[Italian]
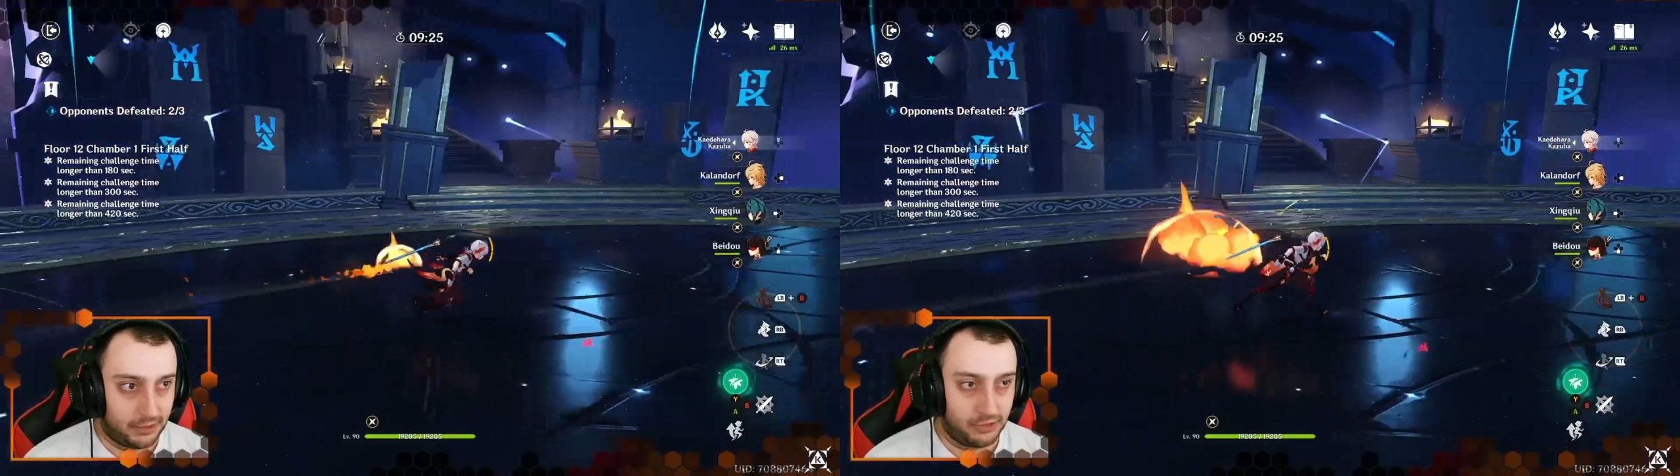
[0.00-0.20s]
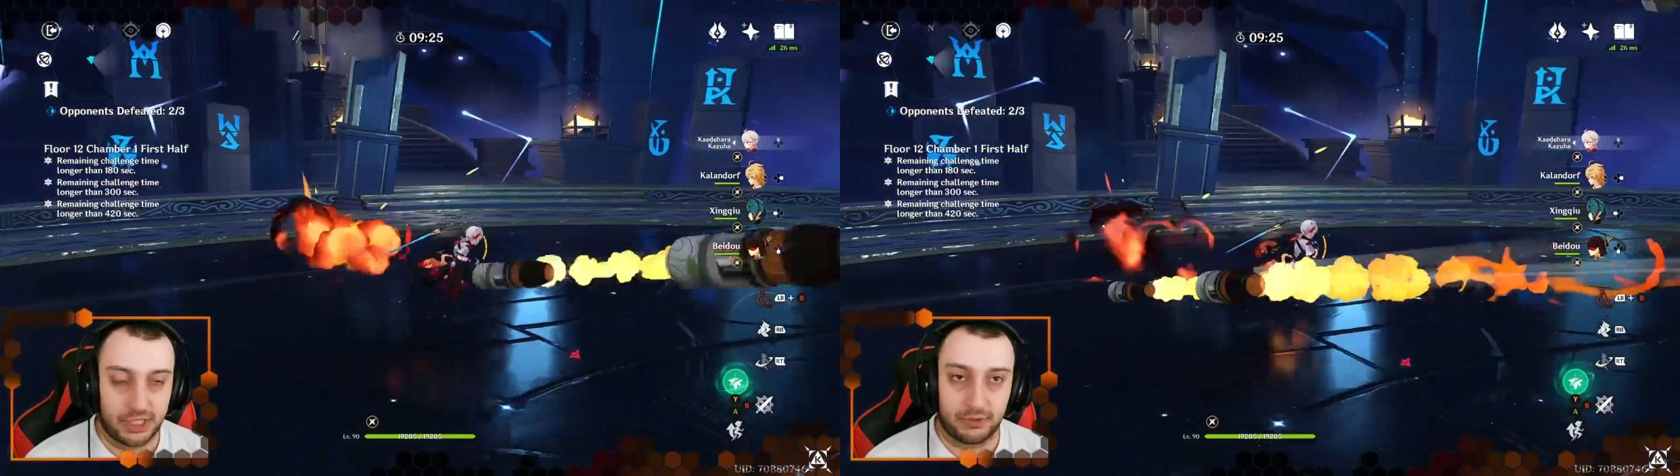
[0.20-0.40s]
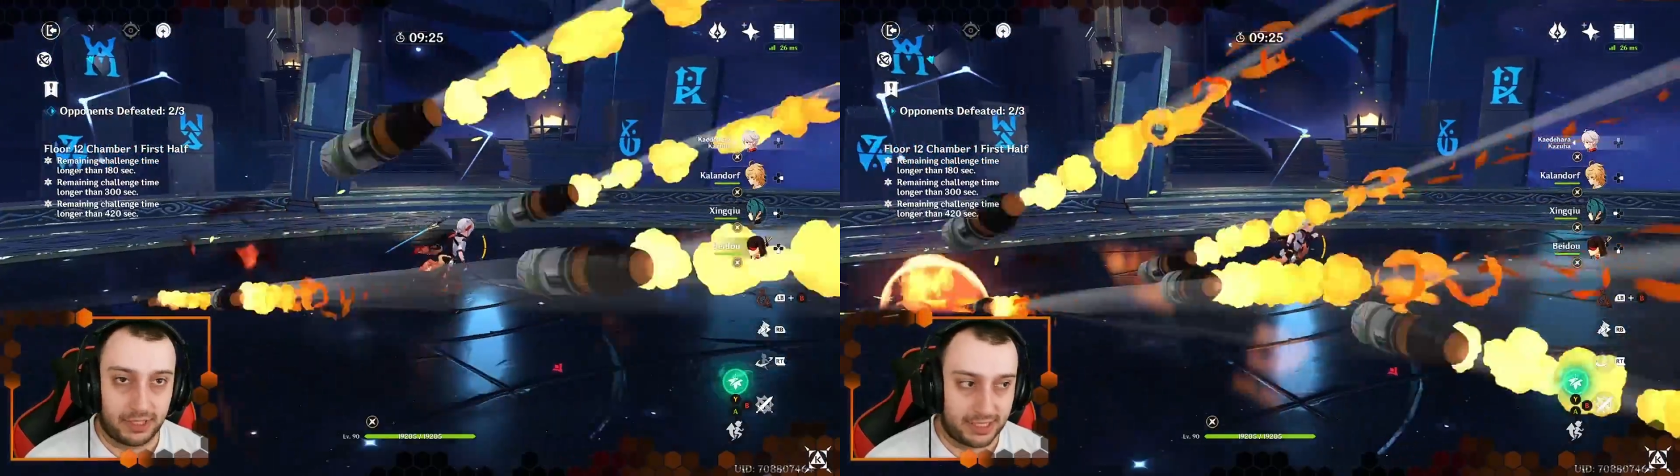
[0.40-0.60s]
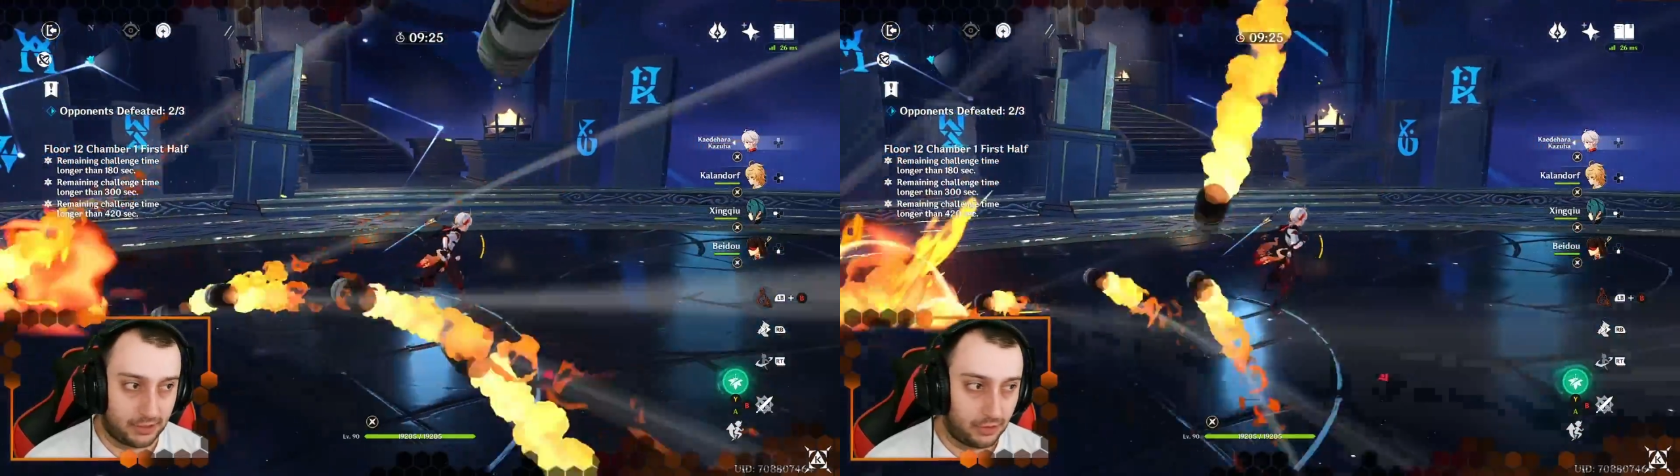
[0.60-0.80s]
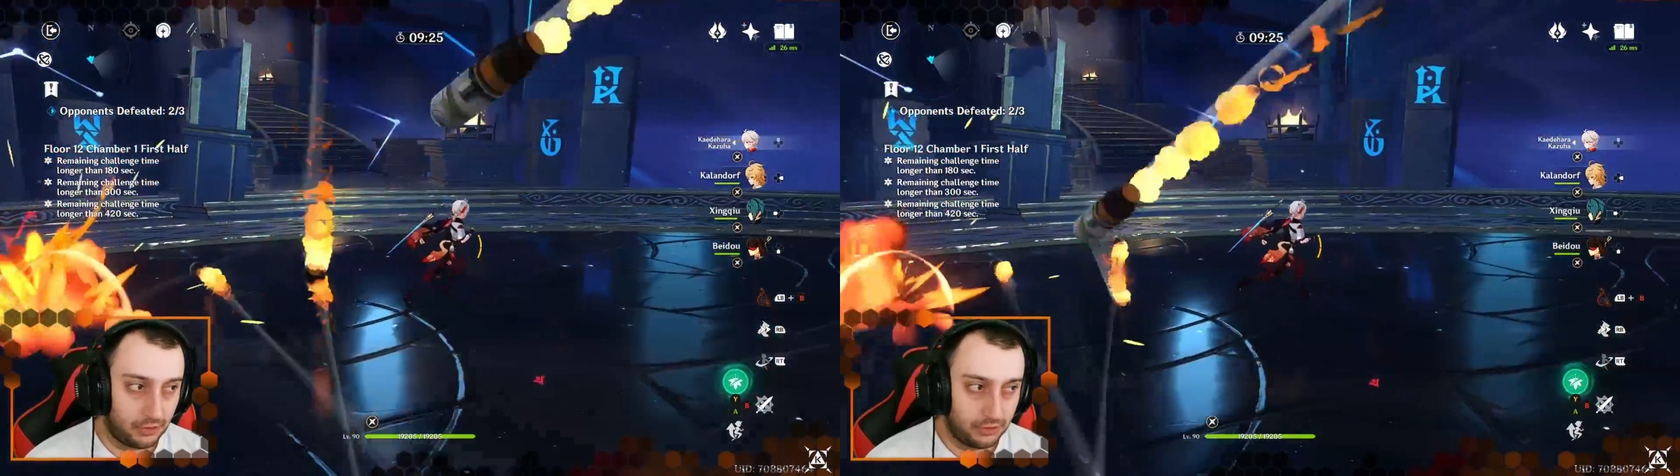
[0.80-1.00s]
aggiungete qualche
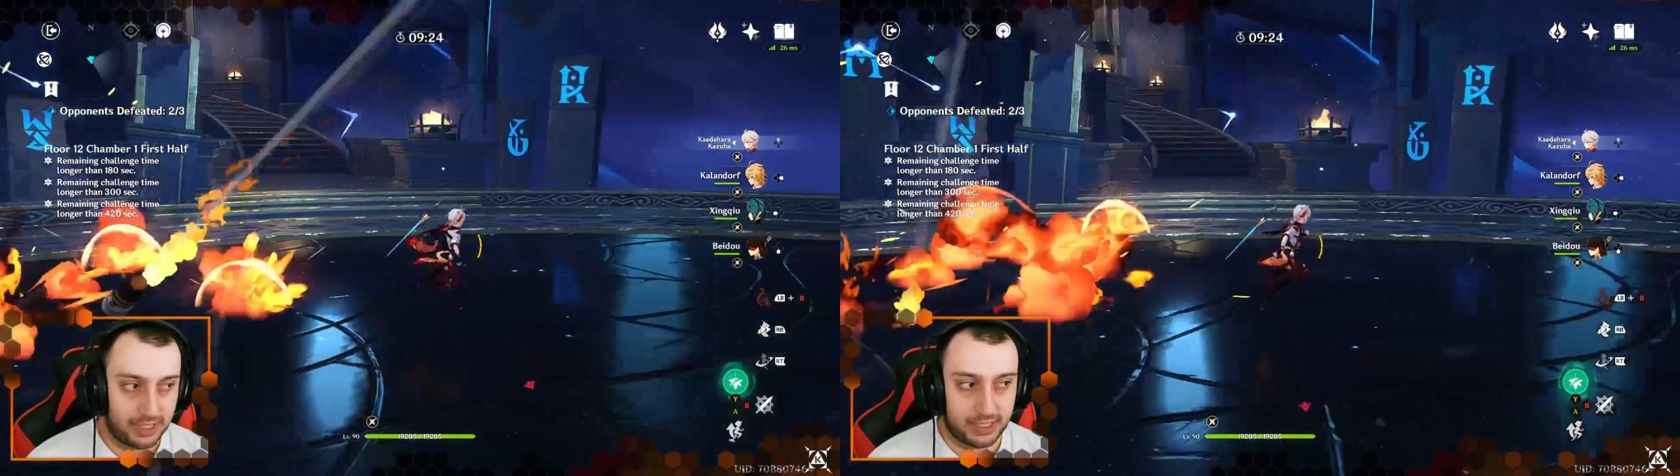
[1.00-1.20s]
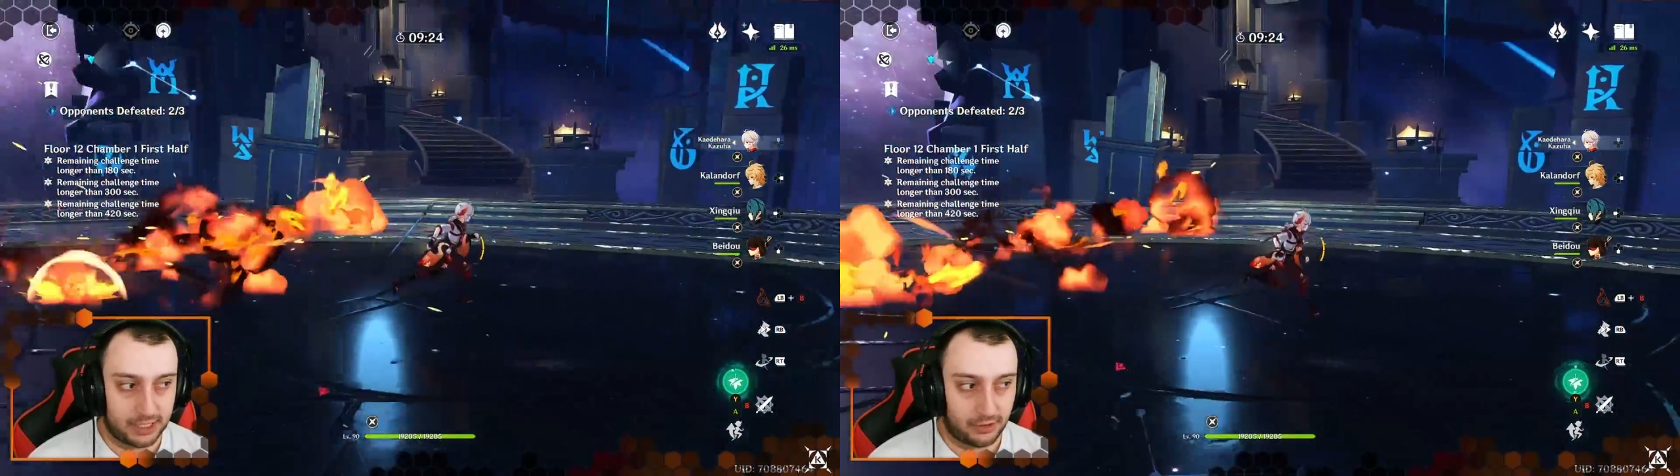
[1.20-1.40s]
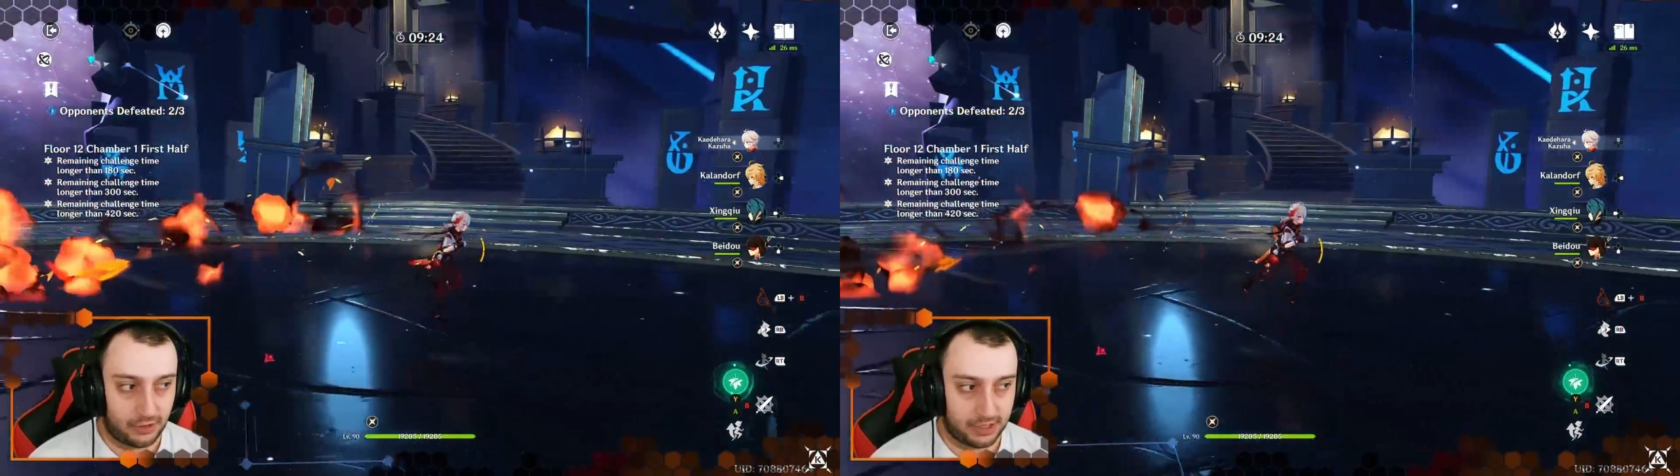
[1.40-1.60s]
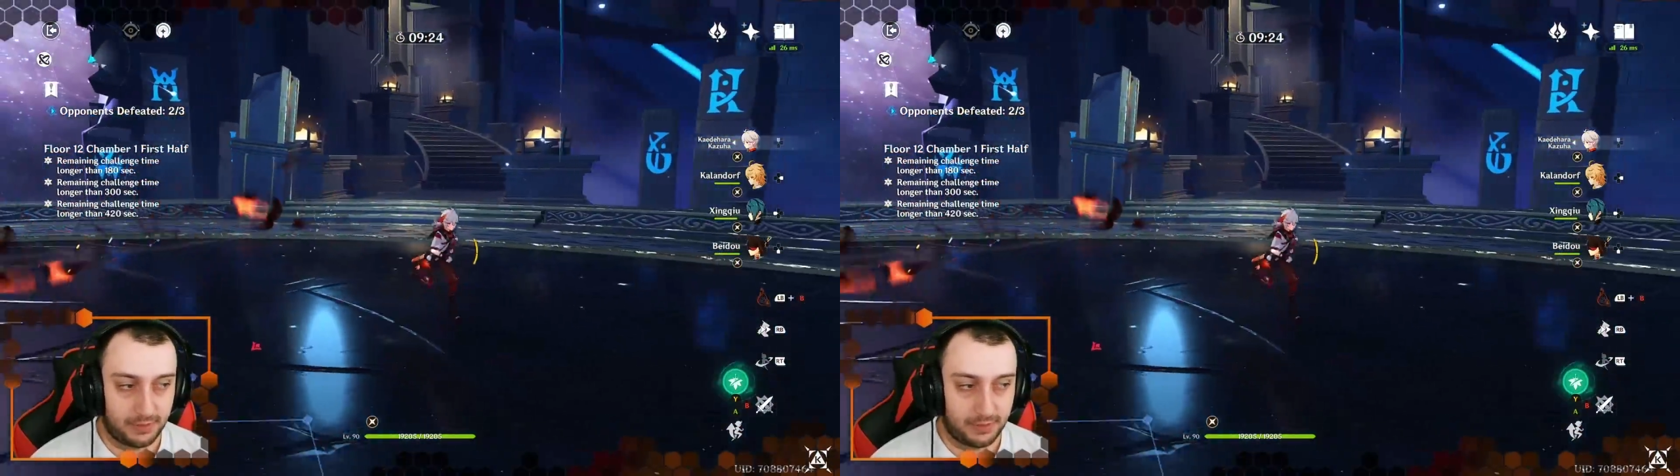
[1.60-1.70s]
secondo, è la stessa cosa.